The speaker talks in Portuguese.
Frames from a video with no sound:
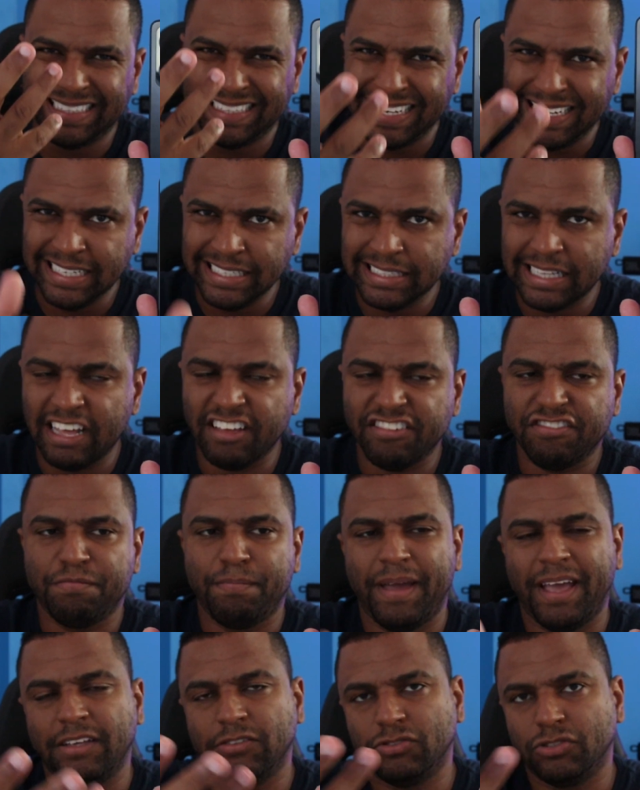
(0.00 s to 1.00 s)
30
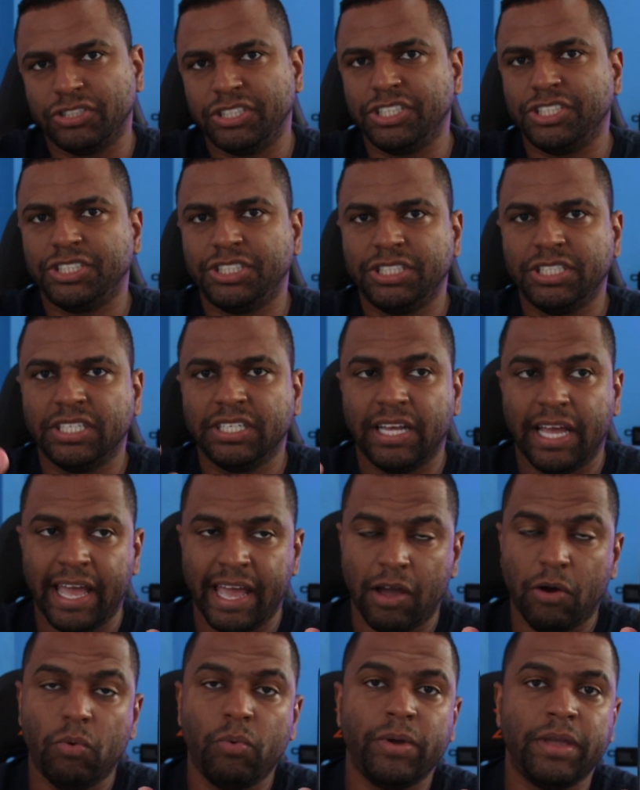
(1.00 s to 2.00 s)
fps hoje em dia
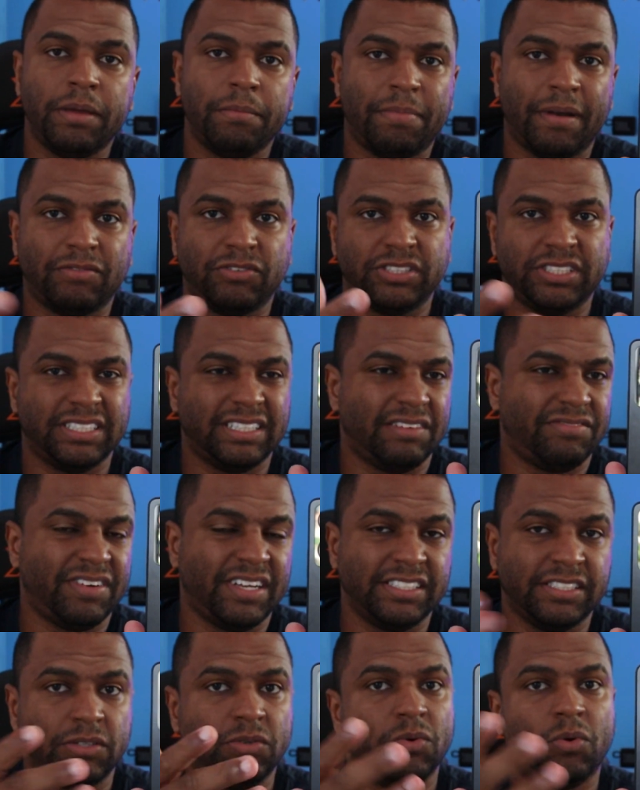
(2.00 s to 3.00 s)
é ruim para você estar tá
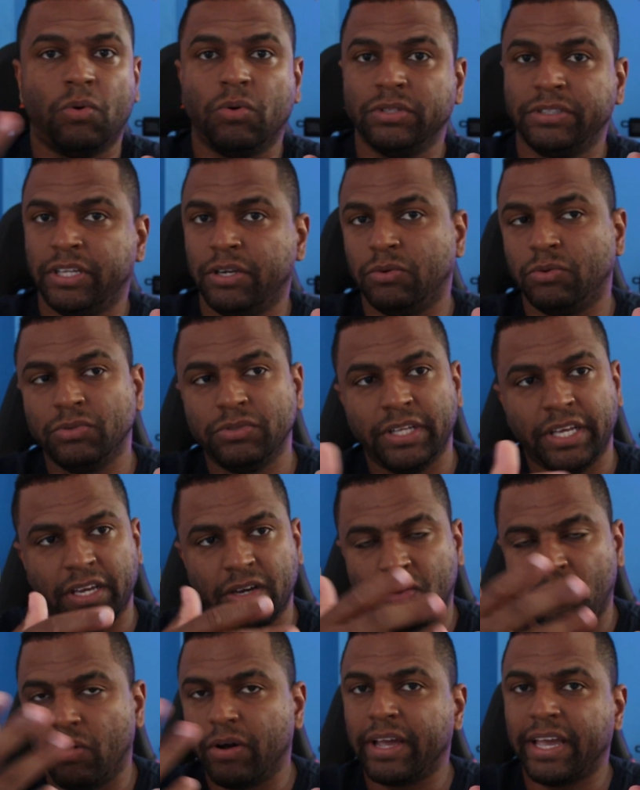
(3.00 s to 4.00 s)
fazendo um conteúdo em
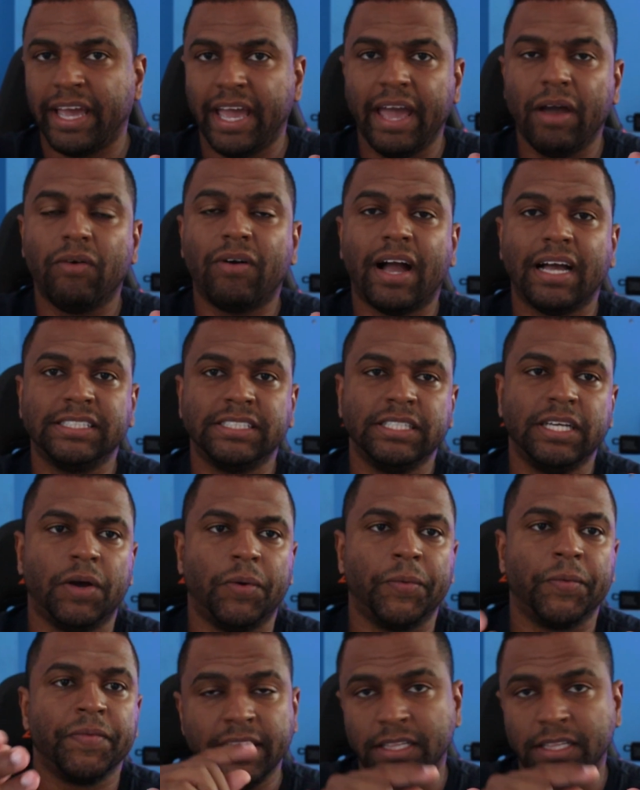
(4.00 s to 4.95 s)
qualquer ocasião.